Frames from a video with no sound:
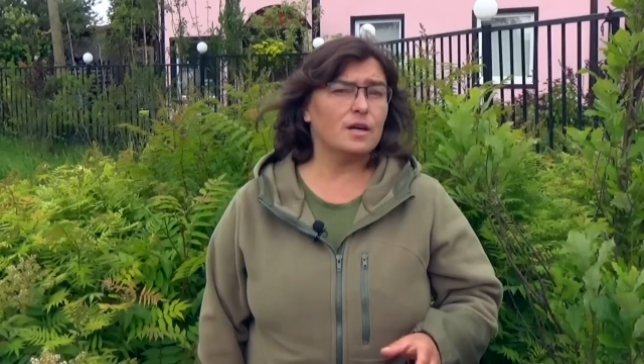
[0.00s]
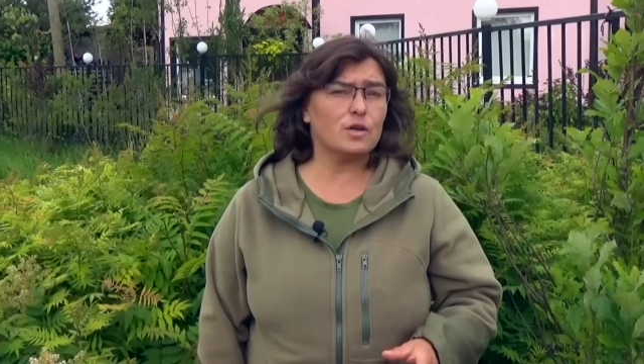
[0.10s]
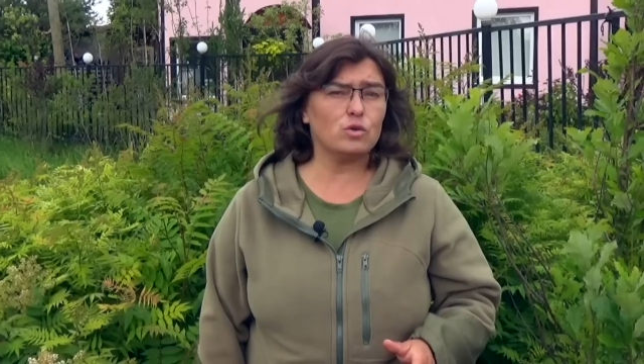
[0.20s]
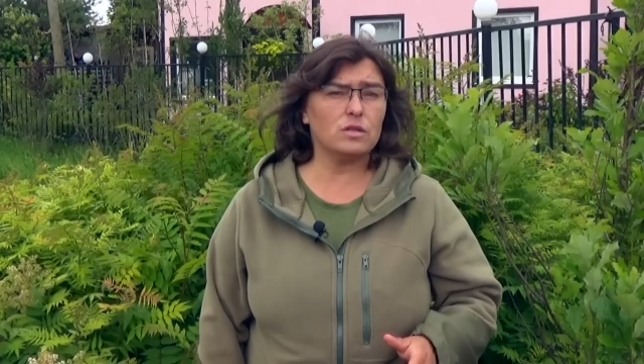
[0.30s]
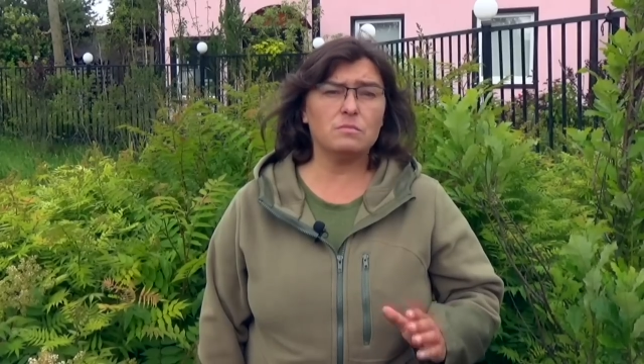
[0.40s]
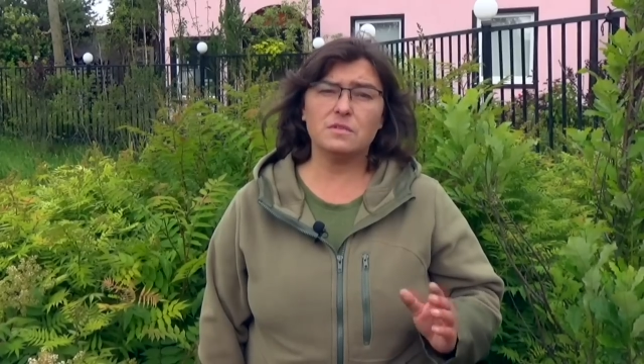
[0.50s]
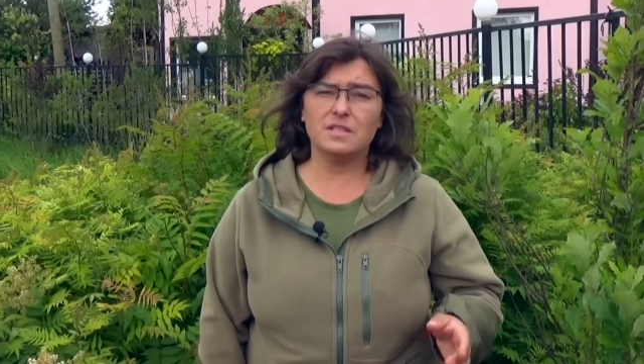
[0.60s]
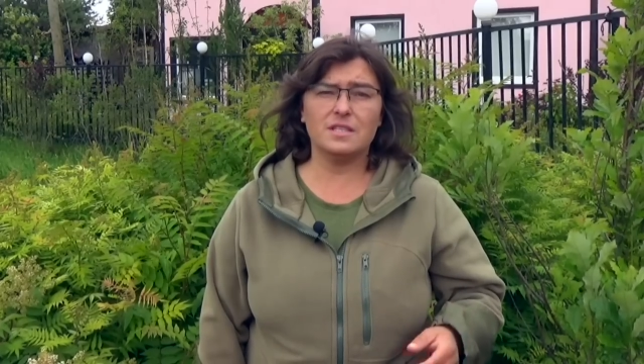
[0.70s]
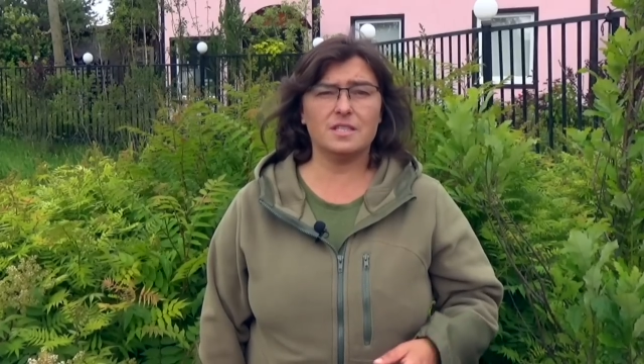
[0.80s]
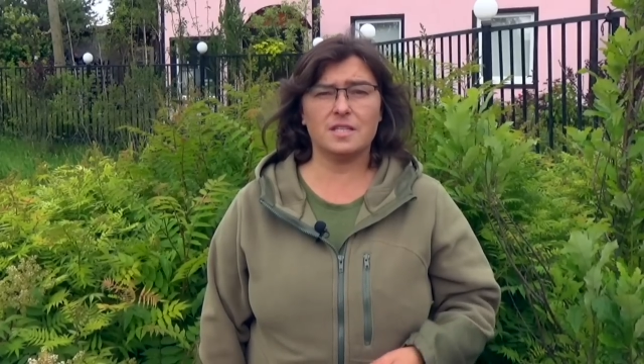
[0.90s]
родом
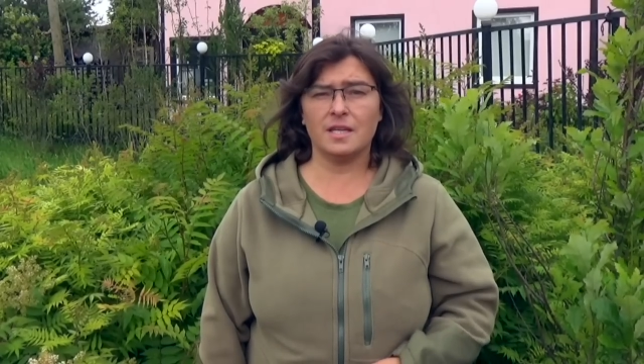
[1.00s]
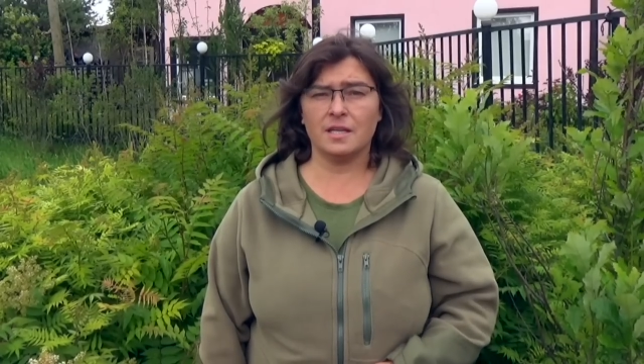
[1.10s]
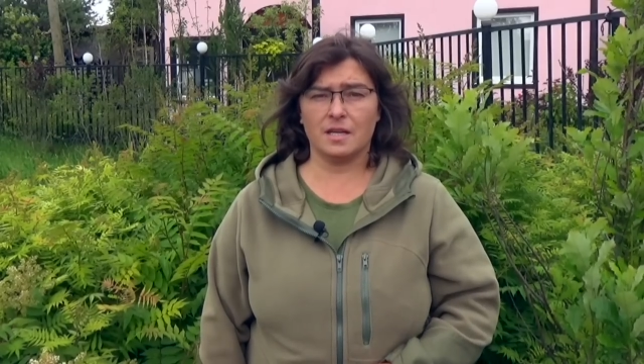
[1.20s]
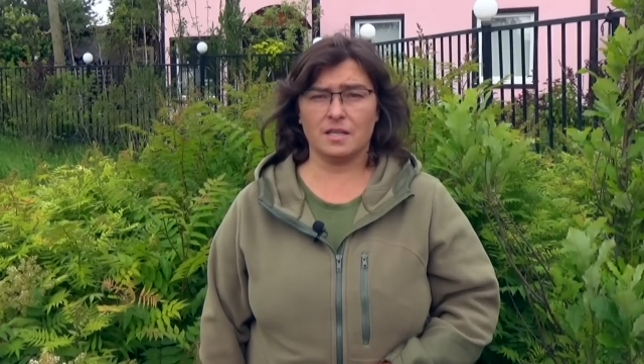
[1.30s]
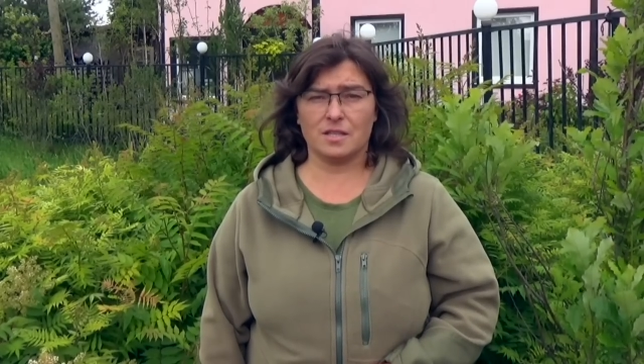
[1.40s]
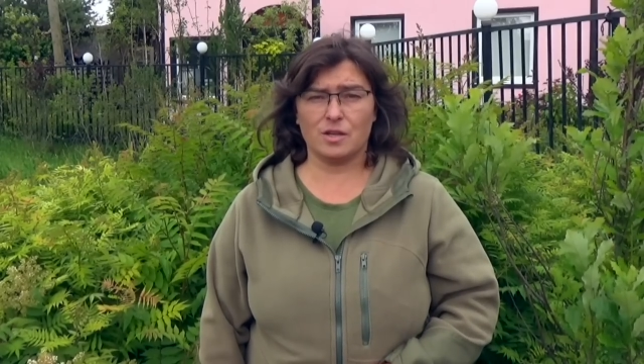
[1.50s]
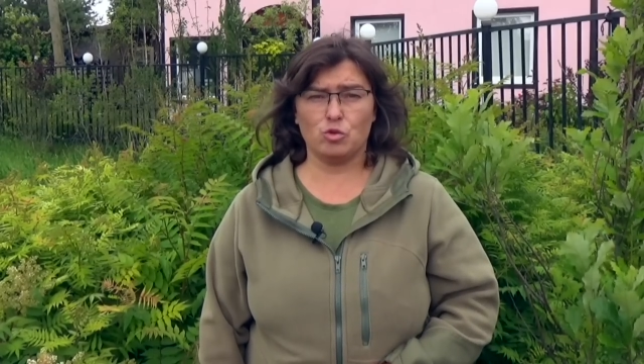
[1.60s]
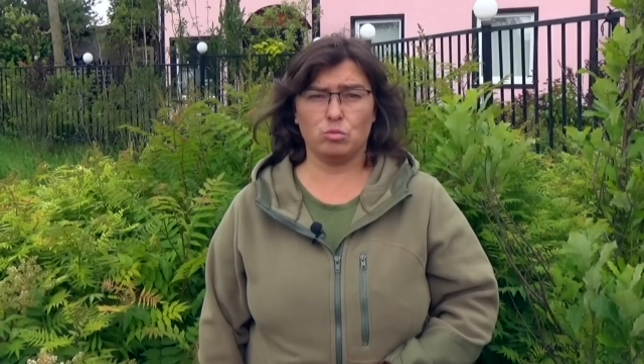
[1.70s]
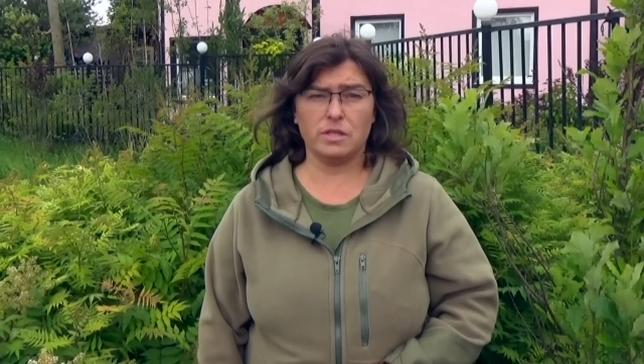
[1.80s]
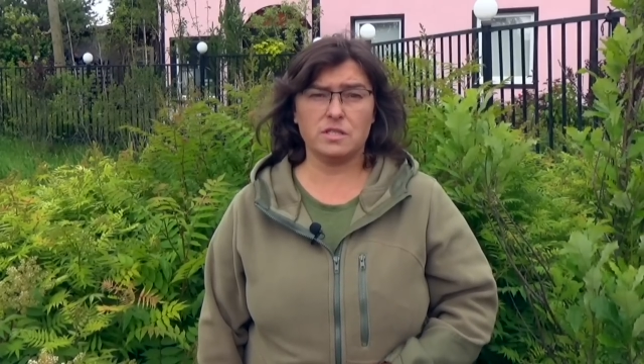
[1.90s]
не из Ленинградской
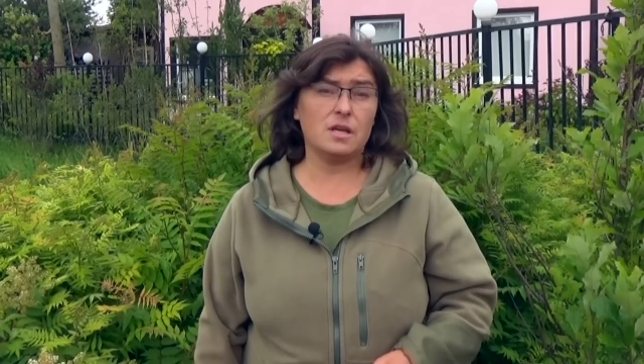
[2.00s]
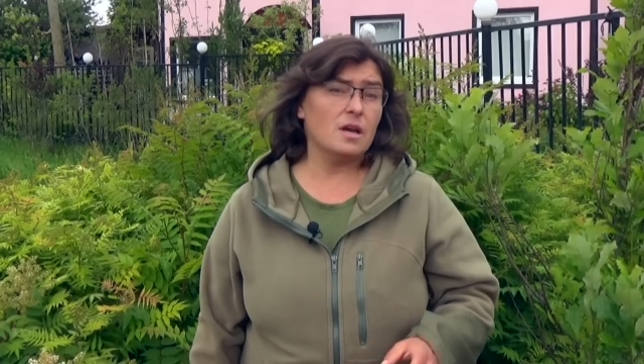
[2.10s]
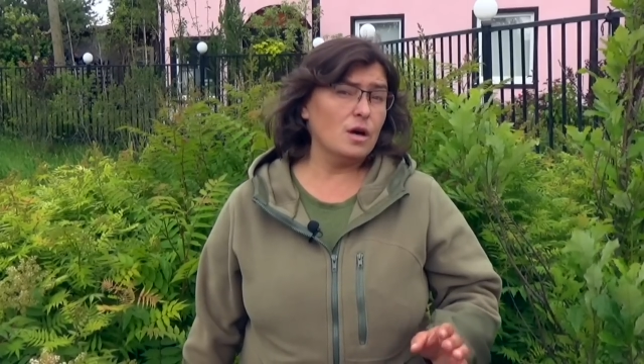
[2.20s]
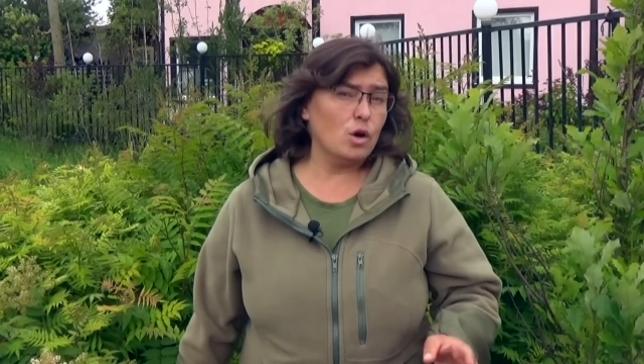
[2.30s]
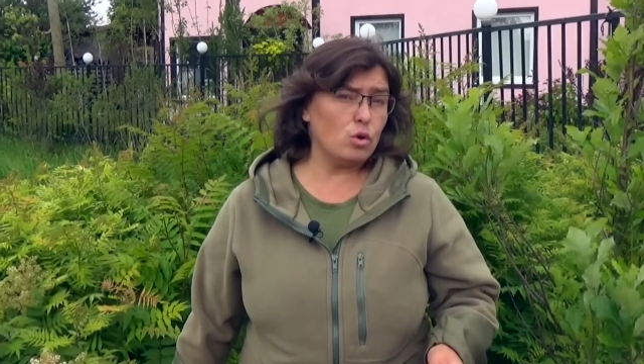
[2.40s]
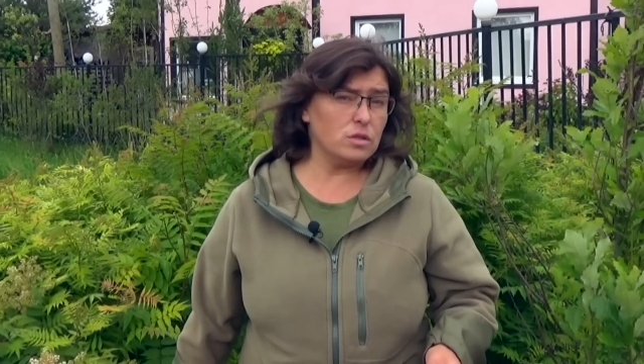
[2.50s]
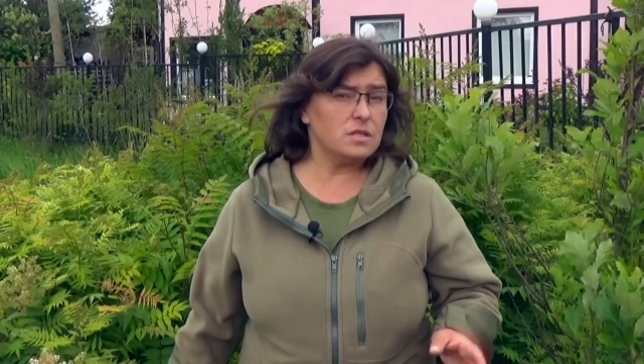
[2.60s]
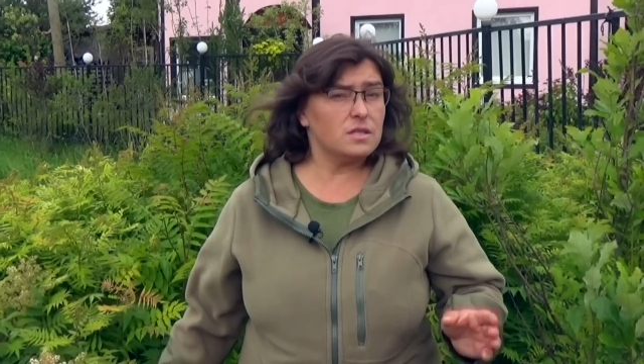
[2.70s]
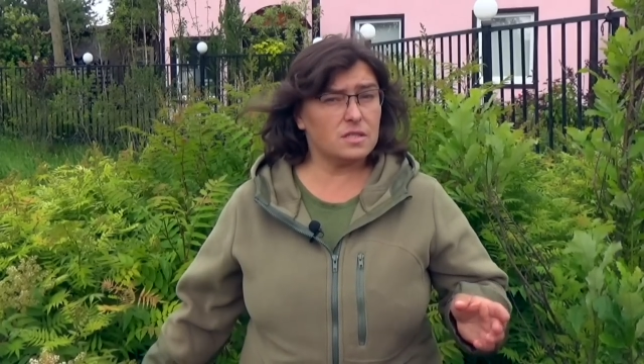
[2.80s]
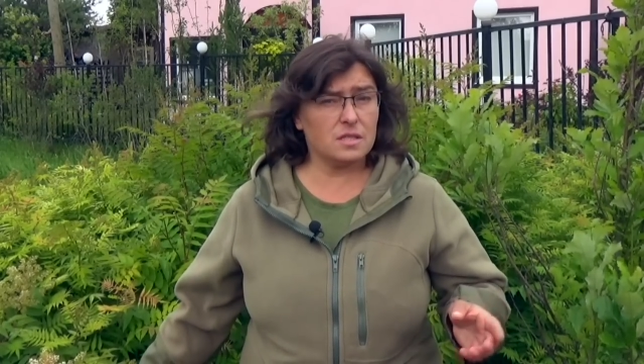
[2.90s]
области, хоть
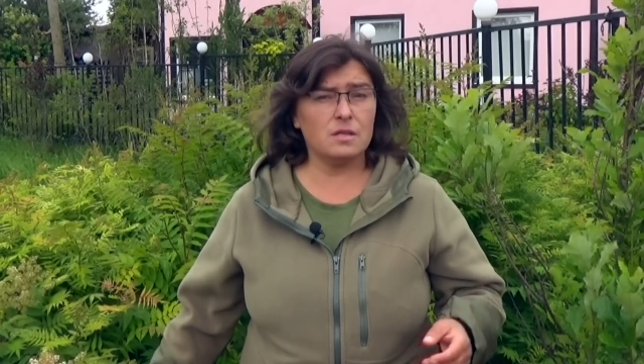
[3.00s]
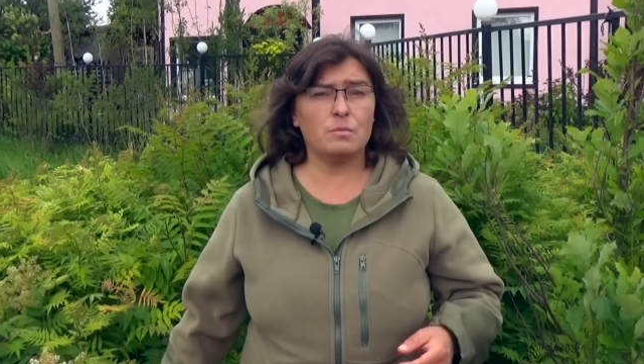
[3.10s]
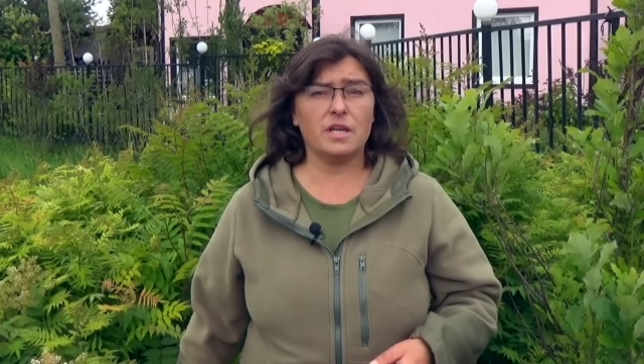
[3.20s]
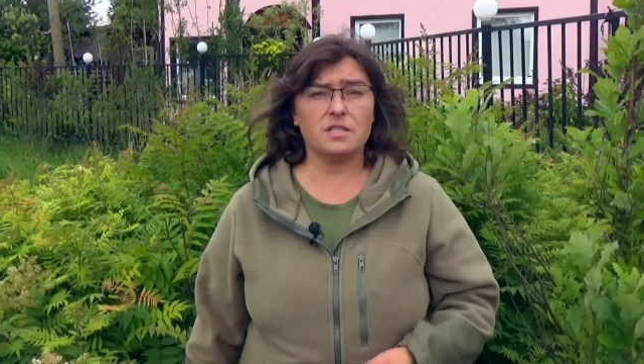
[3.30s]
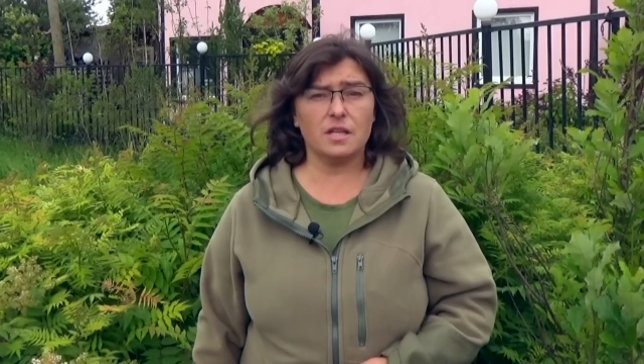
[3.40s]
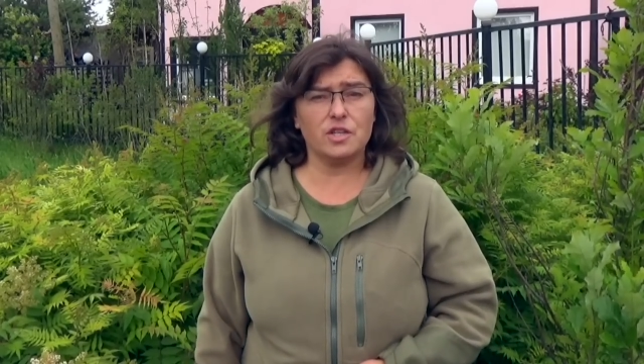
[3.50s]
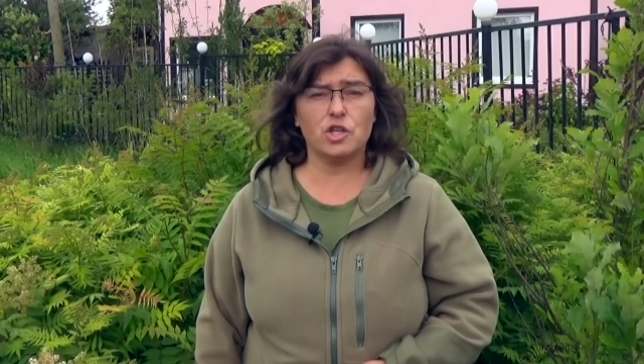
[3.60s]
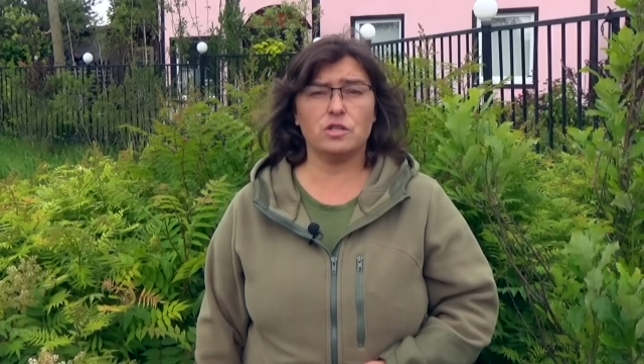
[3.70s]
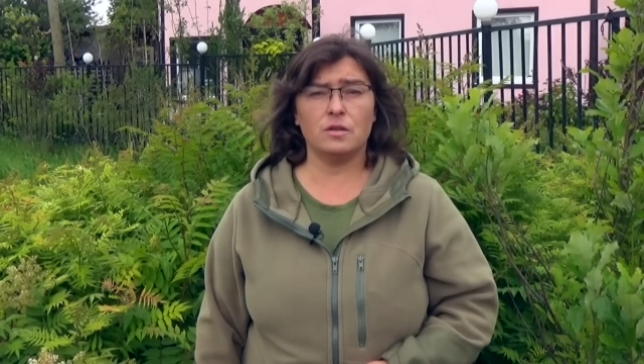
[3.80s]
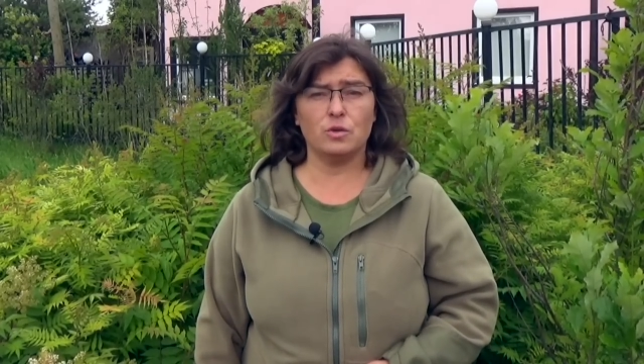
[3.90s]
и занимает
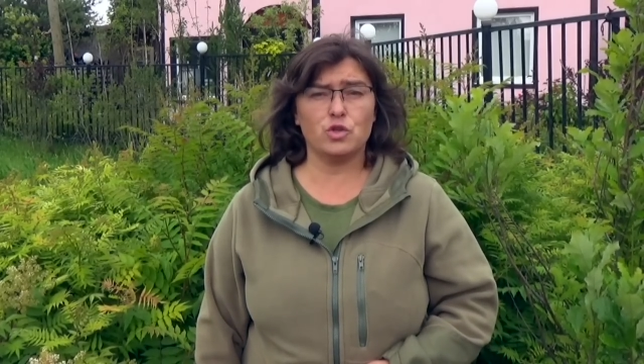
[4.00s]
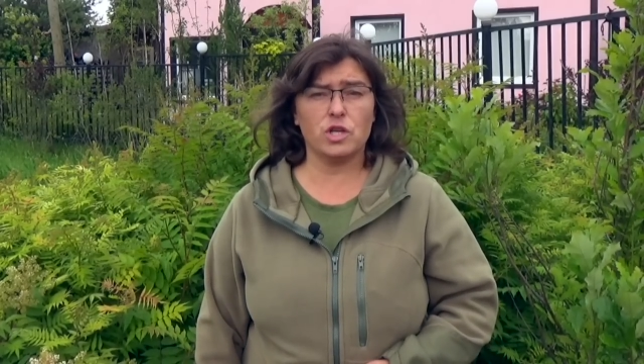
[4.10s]
значительную